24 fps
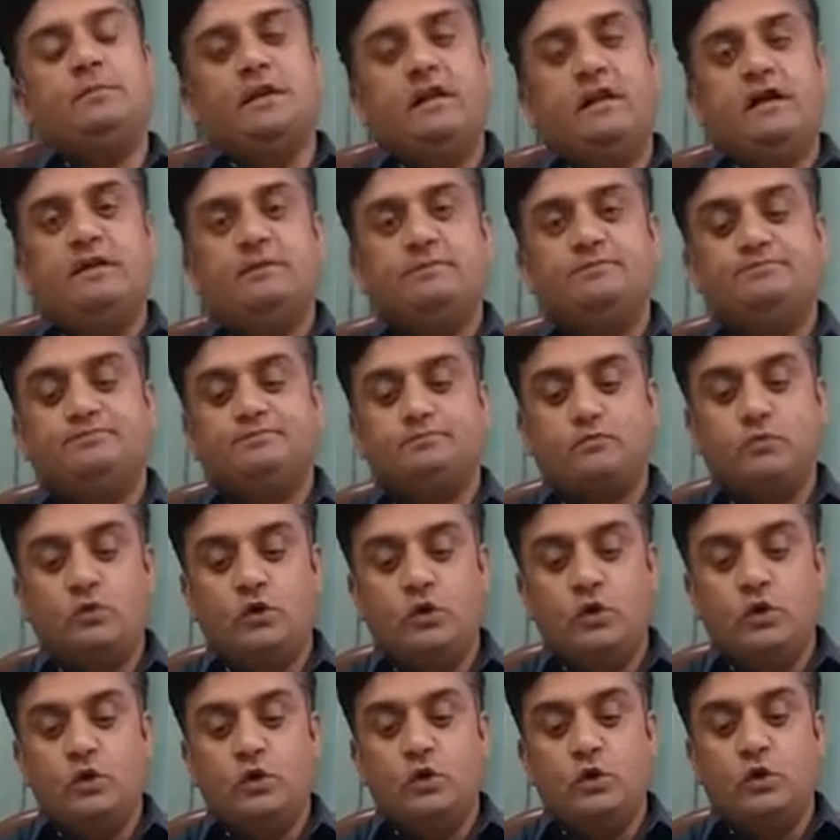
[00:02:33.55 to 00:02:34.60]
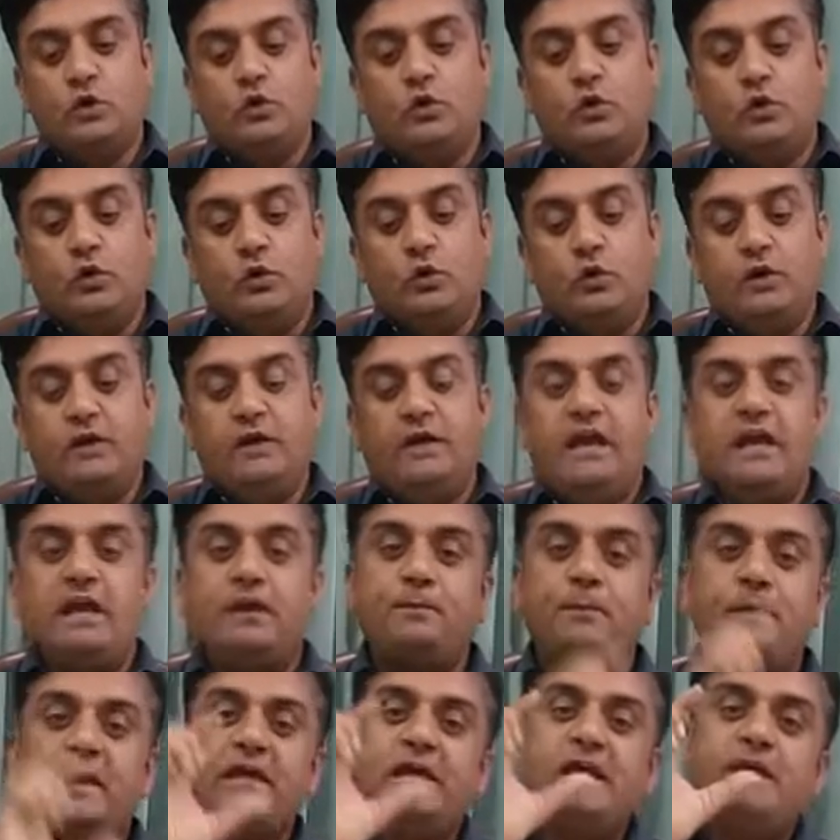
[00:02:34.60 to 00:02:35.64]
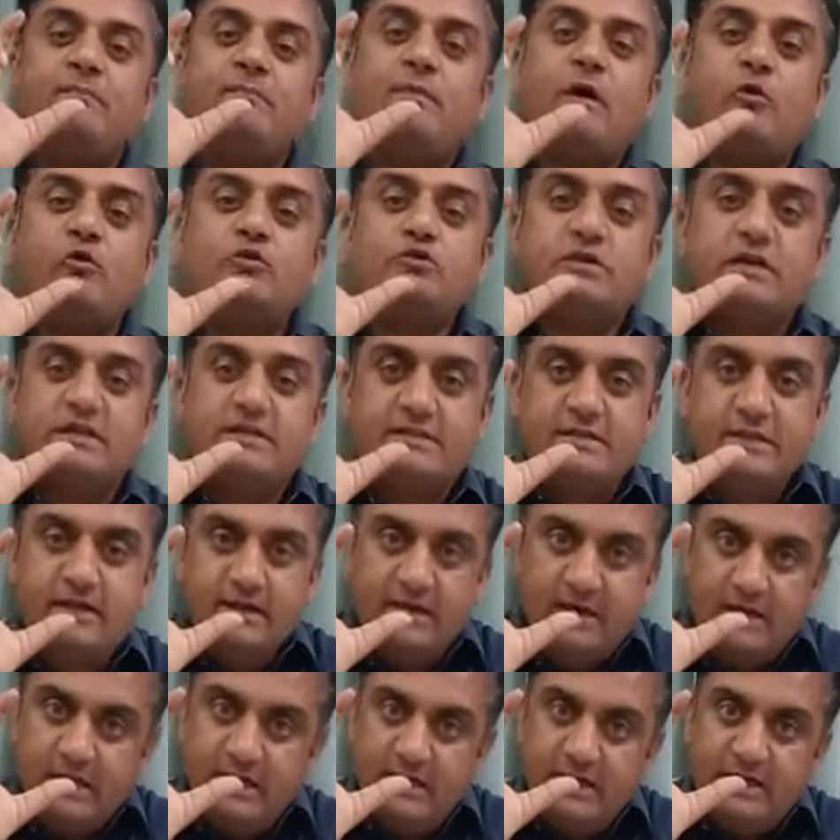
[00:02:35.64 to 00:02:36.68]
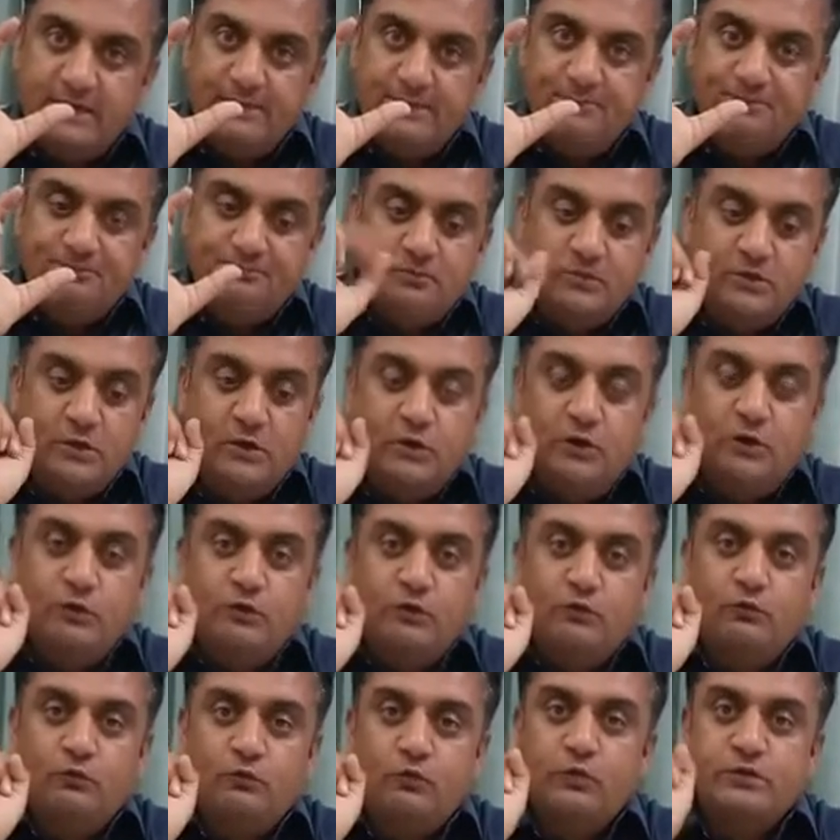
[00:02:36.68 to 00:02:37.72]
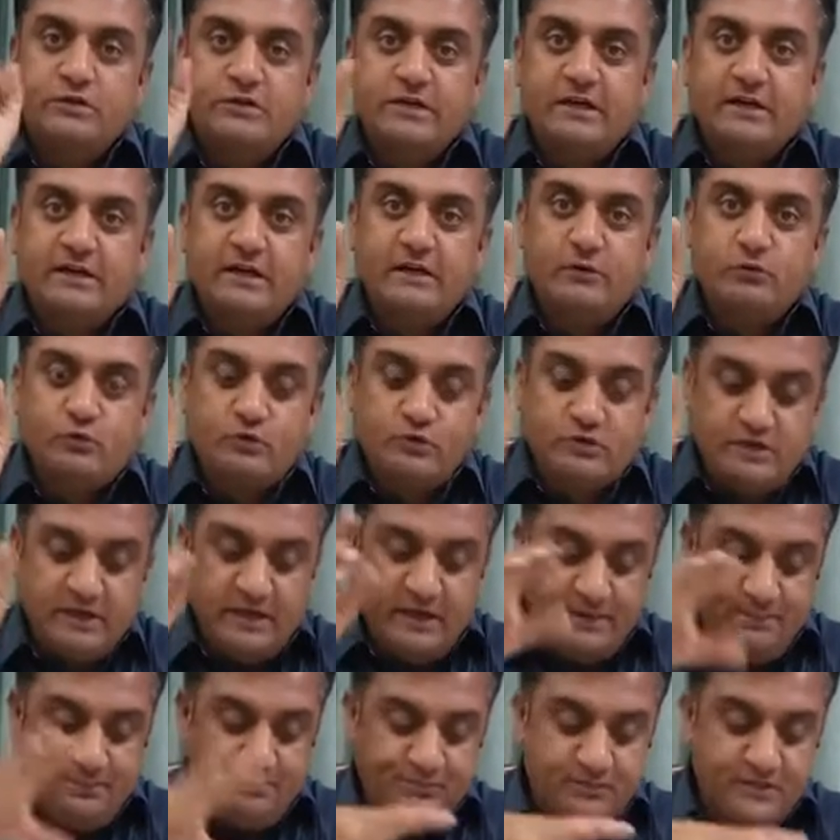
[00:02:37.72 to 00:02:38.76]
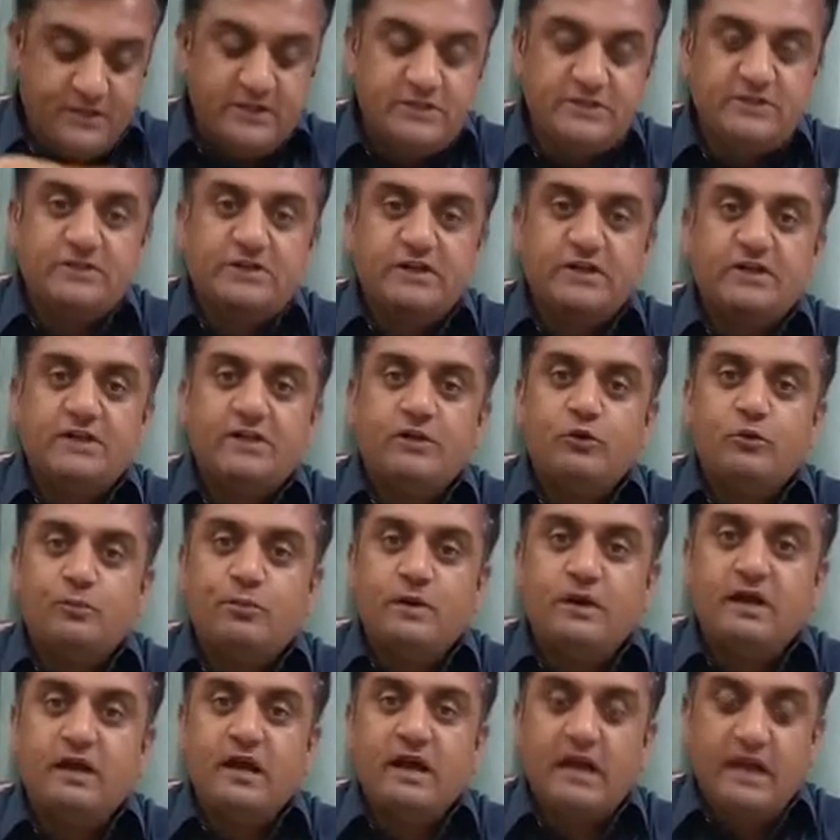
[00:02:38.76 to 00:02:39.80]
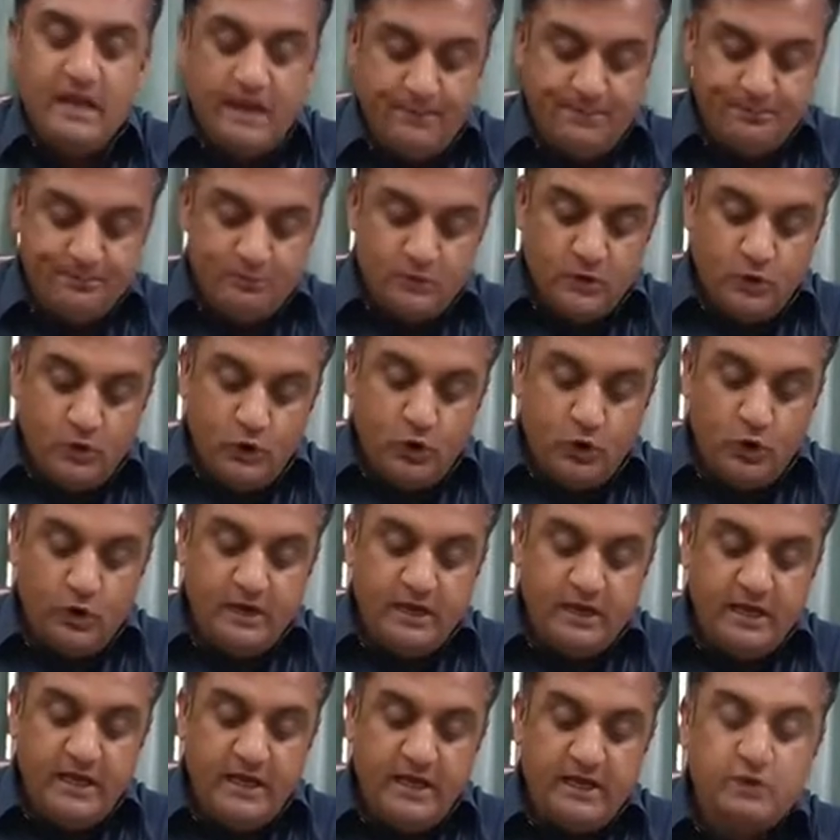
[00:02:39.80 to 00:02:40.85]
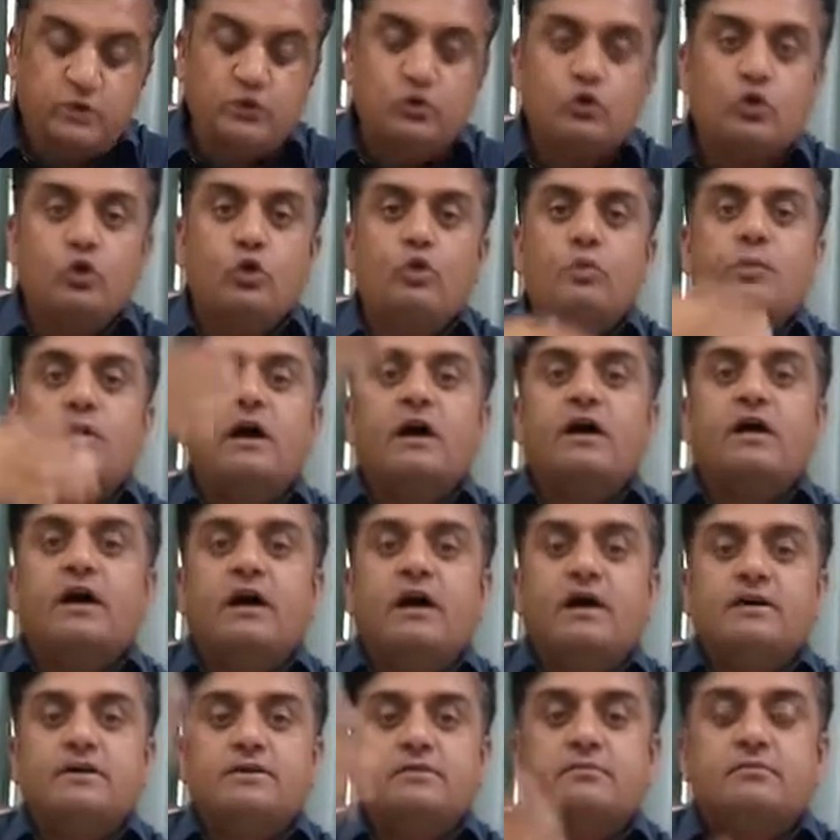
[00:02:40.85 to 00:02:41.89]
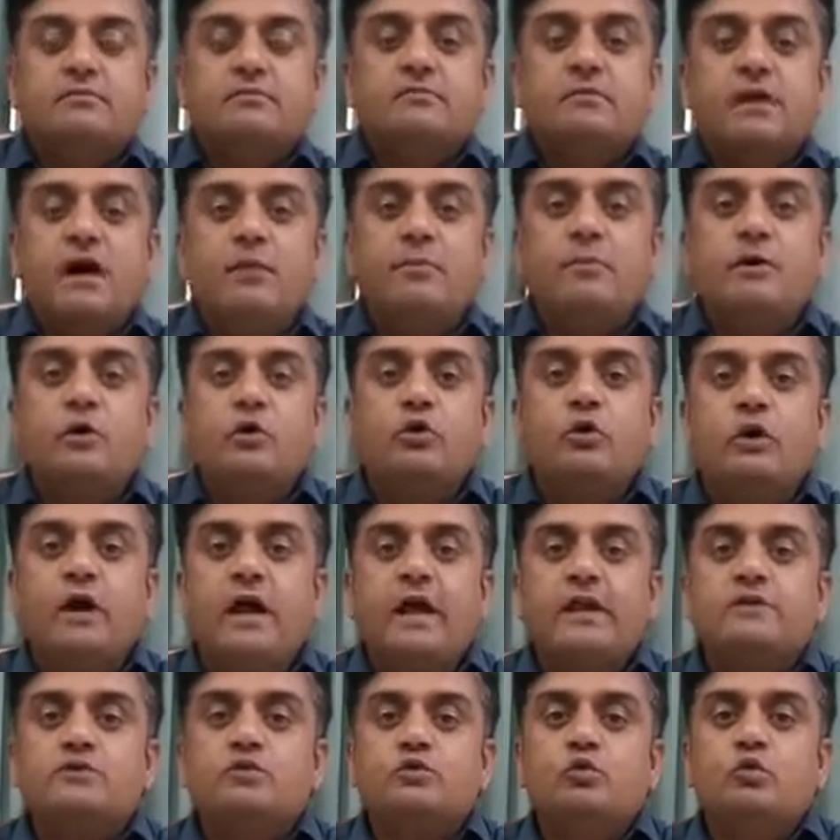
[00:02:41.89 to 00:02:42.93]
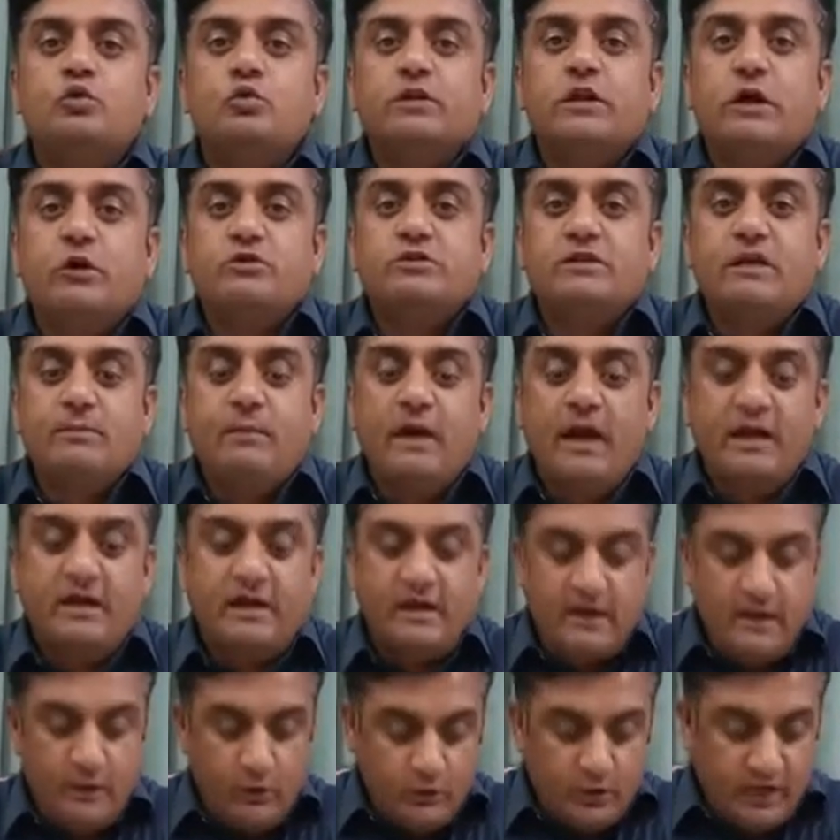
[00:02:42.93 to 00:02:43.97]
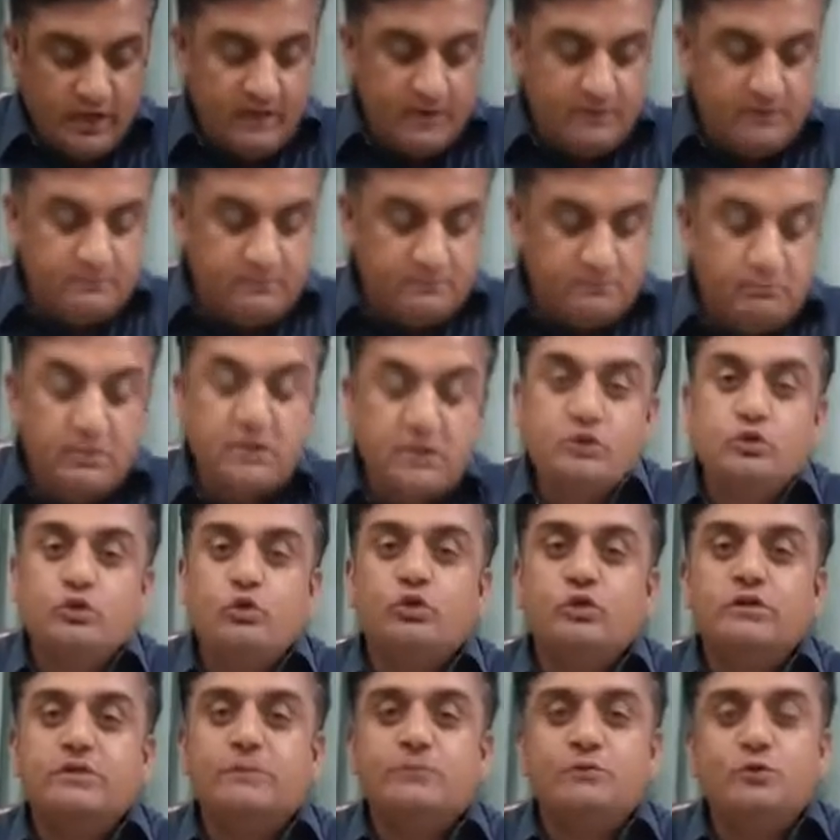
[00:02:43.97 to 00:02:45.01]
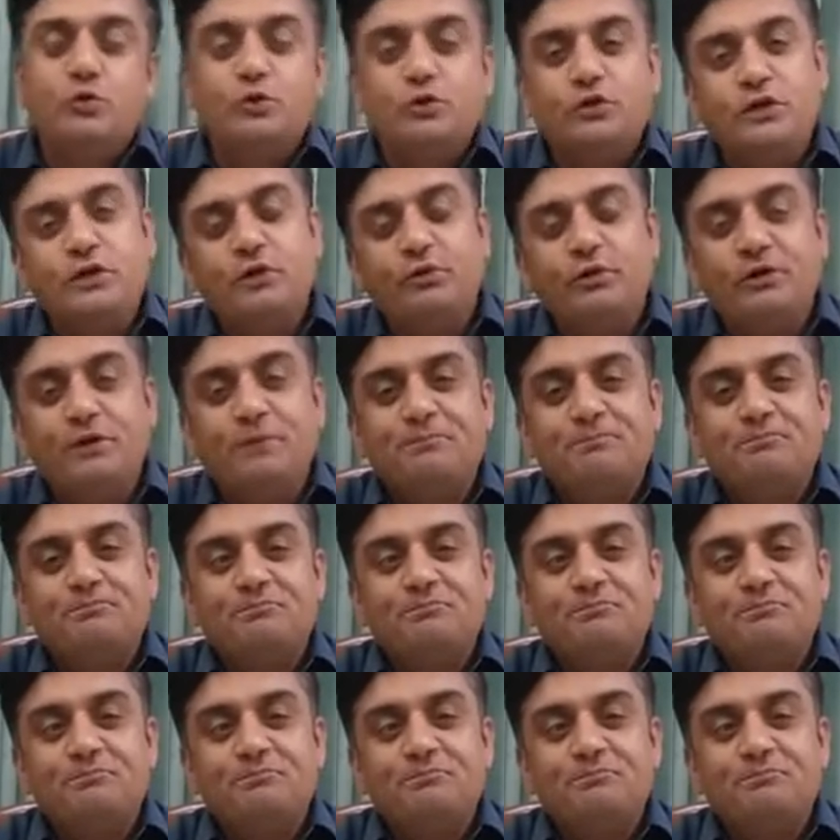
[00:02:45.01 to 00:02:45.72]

मिला एक मिक्की माउस का स्टिकर लिया वो स्टिकर उसने इस शर्ट के ऊपर लगाया और एक जो उमरा का अमीरों का एक स्कूल था उसके बाहर खड़ा हो गया बच्चों को जब छुट्टी हुई